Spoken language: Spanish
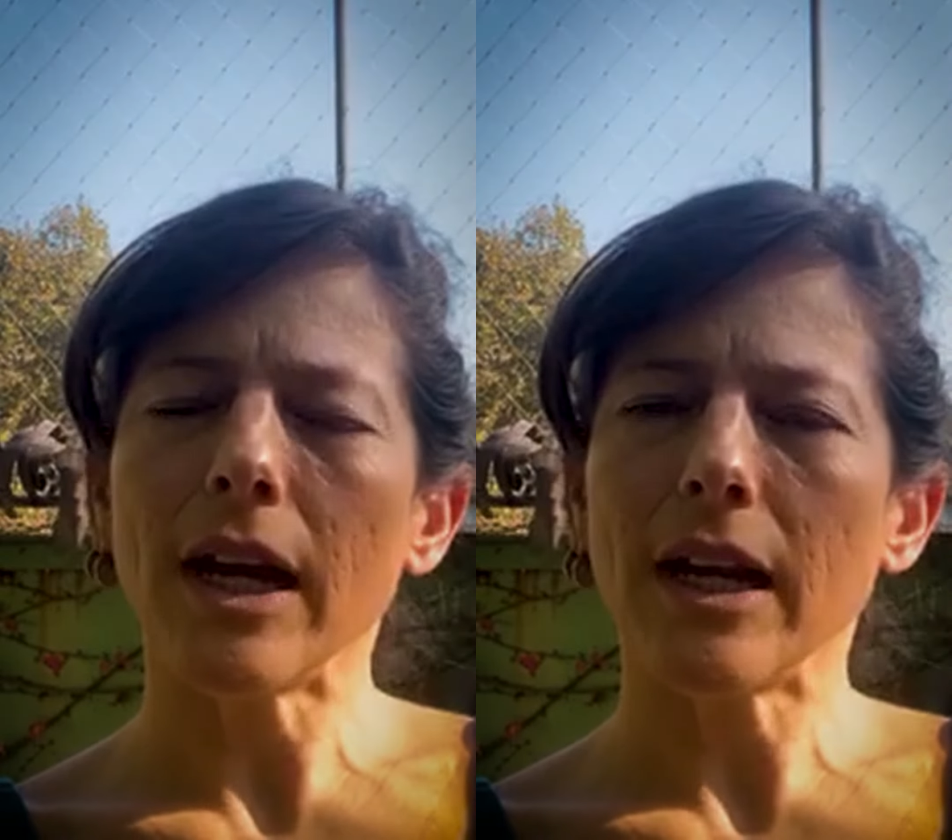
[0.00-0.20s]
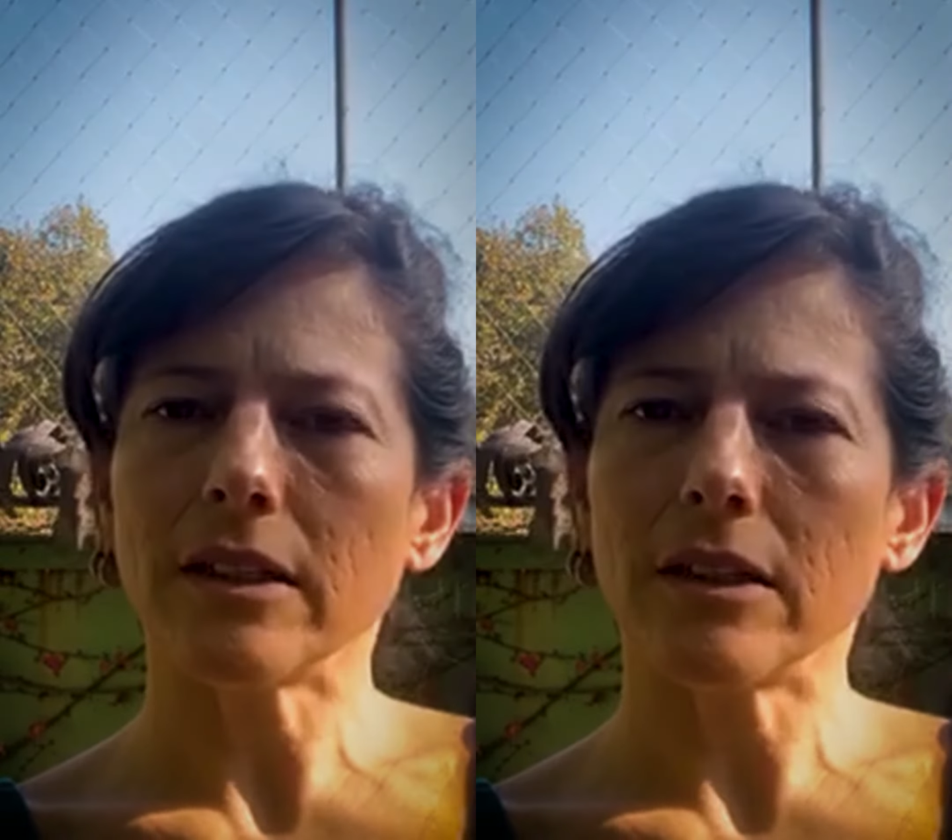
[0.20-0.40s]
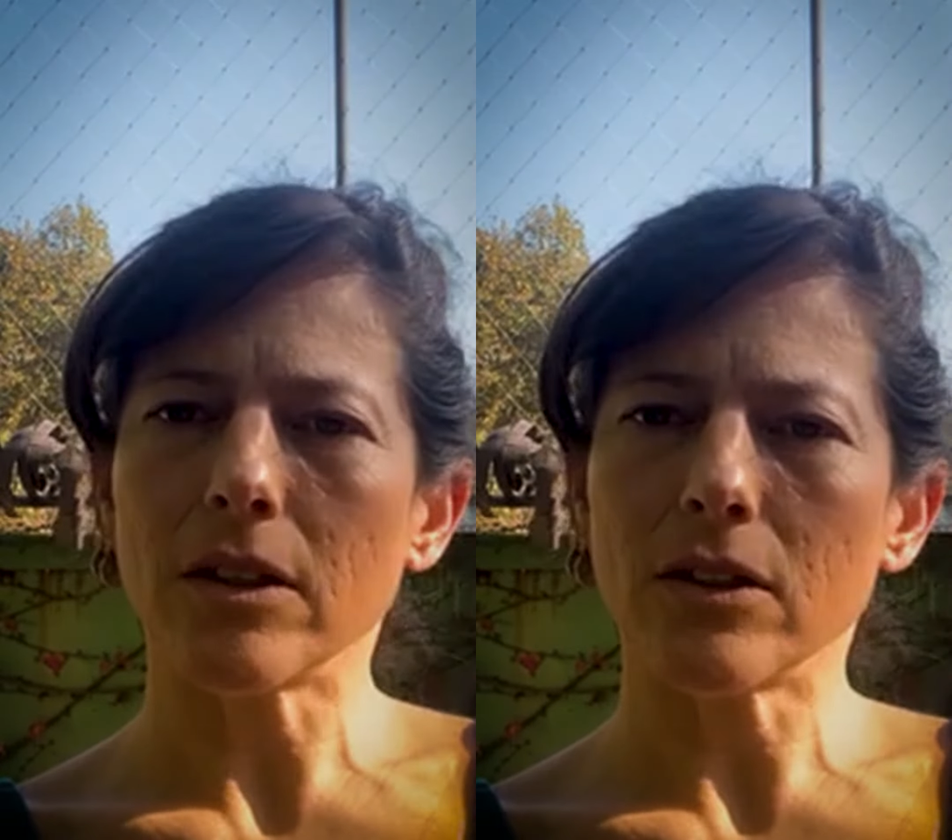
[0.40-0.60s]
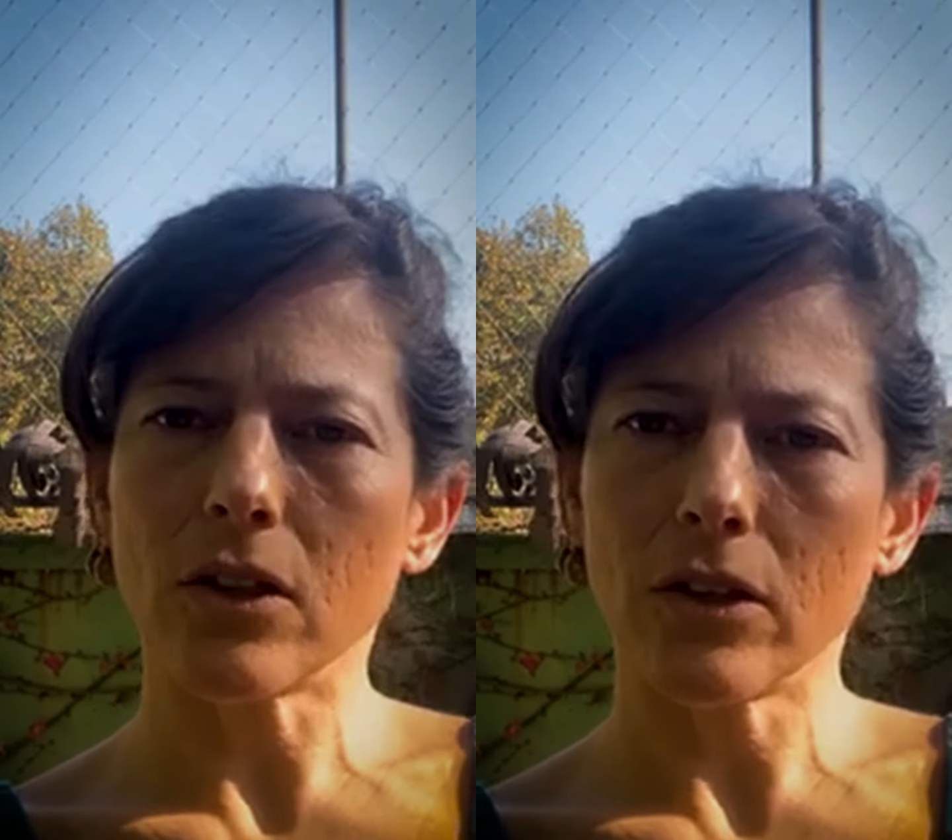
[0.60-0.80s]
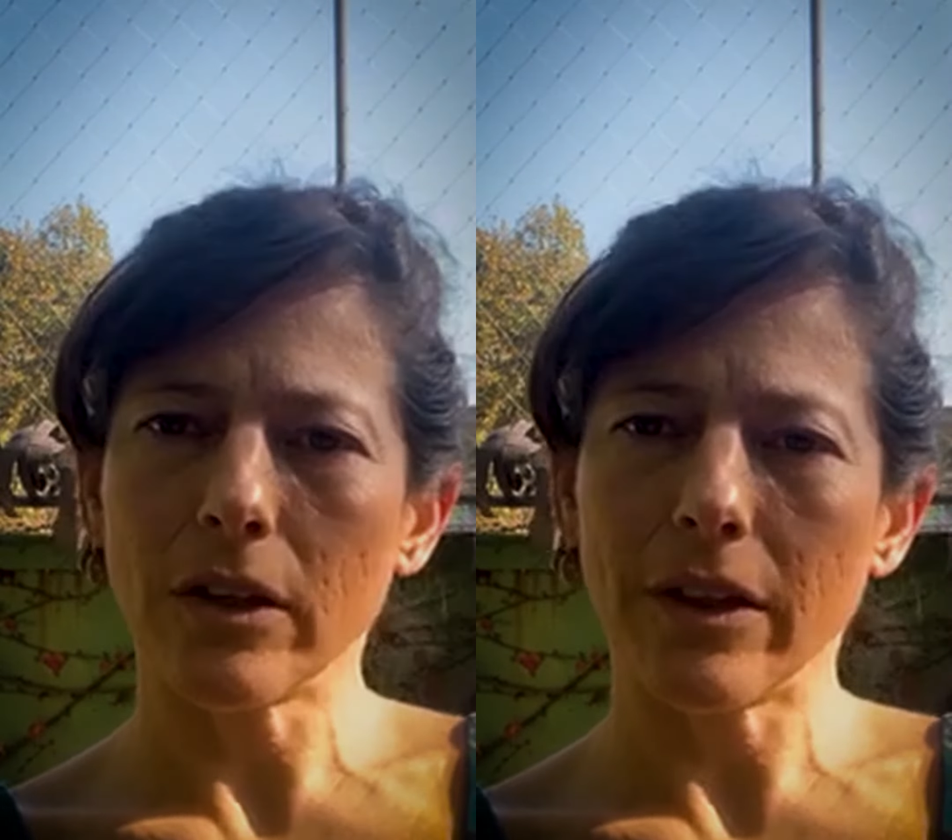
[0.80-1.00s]
es la
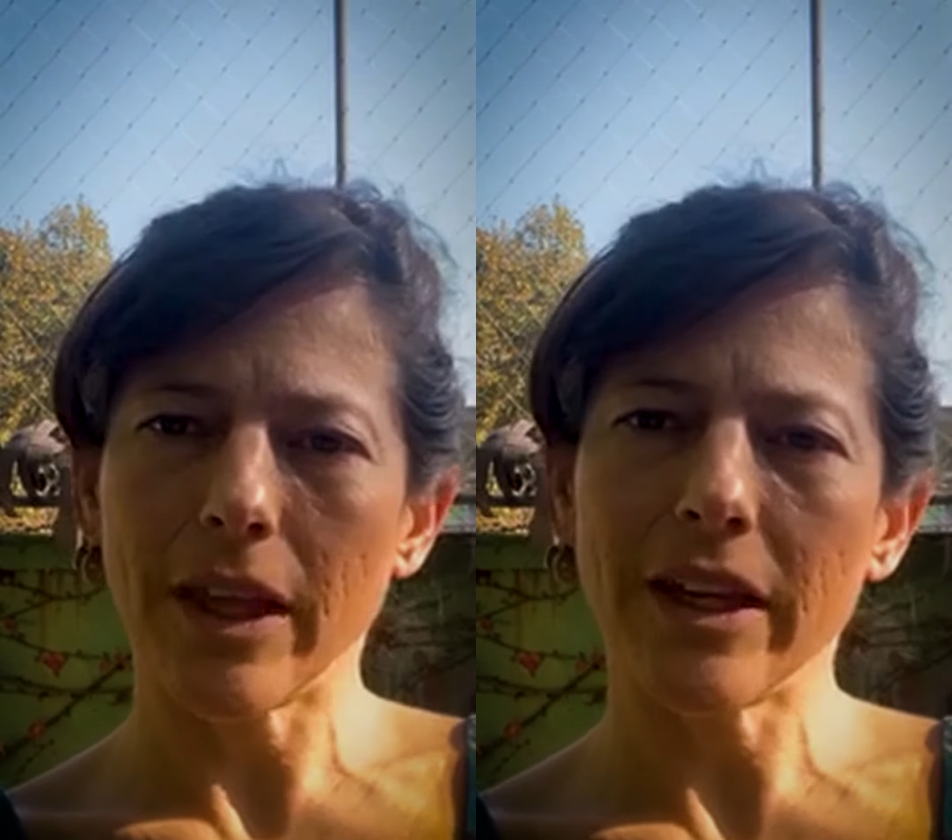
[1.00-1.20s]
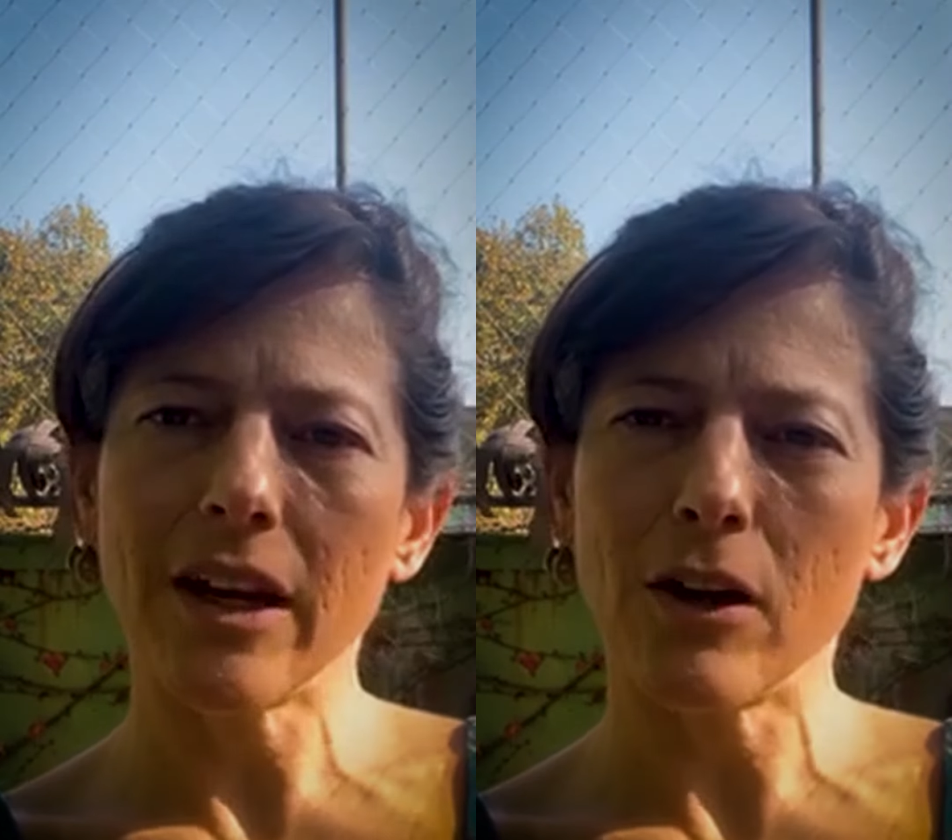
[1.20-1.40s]
situación de ir